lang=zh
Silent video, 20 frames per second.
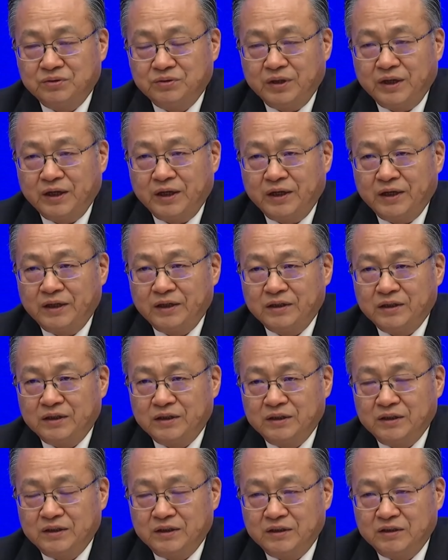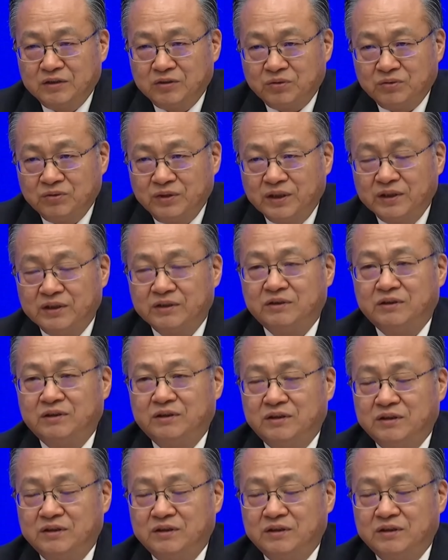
哎，同样的，